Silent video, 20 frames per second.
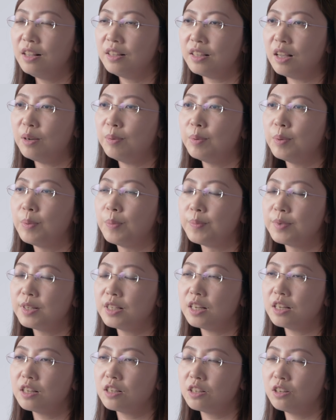那么我们
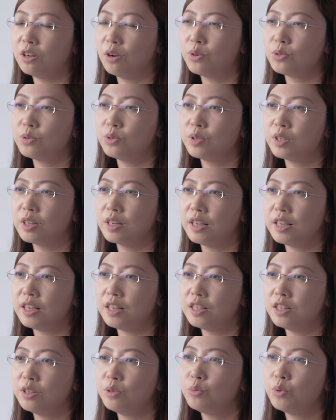这个时候就可
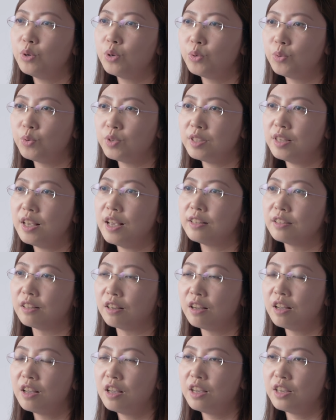以针对乳腺
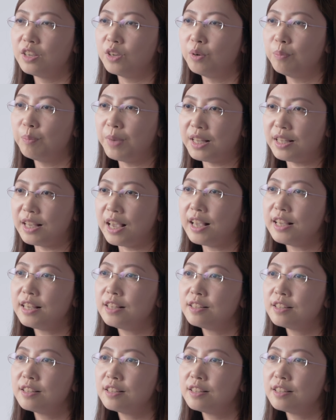呢，有每年一